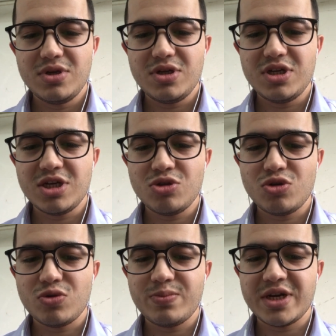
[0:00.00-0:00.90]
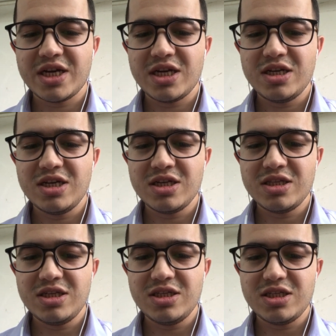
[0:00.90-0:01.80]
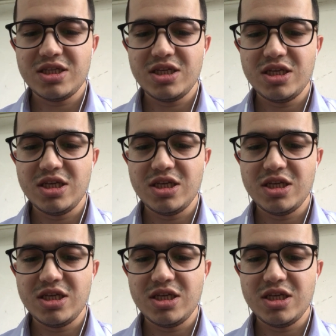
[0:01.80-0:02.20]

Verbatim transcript: เรื่องต่อไปเรื่องที่สี่